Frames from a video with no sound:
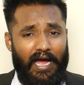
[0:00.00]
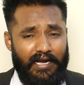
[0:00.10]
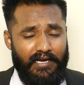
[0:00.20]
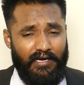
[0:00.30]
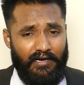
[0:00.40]

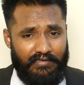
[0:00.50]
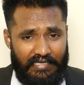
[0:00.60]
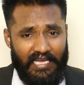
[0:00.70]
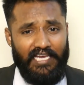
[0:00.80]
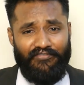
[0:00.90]
అండ్
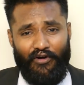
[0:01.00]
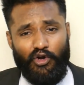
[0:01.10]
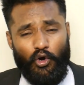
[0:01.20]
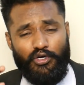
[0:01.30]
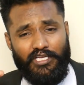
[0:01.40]
డైలీ uh,
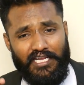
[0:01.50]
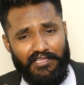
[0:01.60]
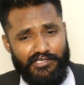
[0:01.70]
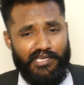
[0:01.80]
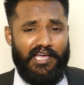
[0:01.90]
వర్కౌట్
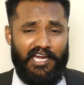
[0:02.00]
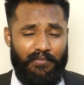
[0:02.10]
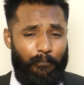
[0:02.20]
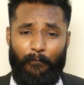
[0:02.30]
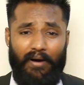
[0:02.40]
అనేది చేయాలి
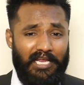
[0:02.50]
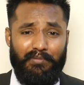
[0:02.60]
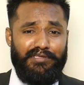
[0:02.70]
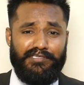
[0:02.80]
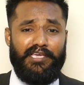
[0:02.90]
మనం
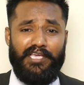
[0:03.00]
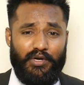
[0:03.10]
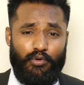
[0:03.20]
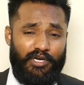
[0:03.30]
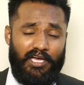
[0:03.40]
ఇది
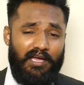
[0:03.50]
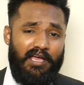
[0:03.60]
చేయకుండా